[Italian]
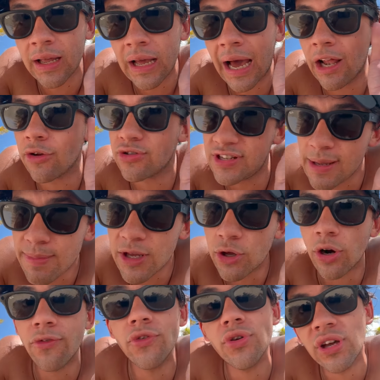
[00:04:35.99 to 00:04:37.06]
hanno sia
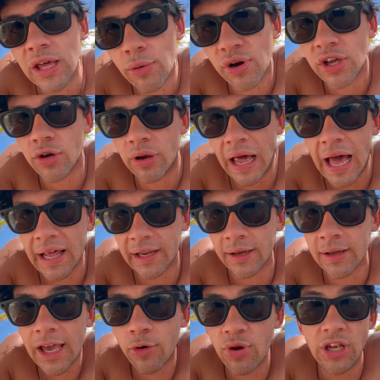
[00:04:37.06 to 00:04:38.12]
microfono che auricolare
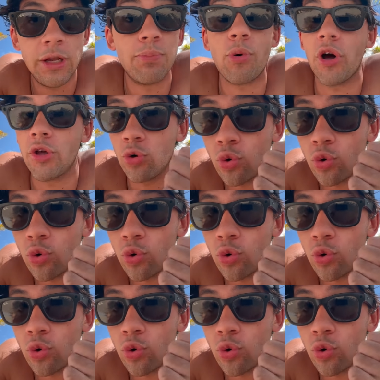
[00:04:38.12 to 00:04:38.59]
e quindi puoi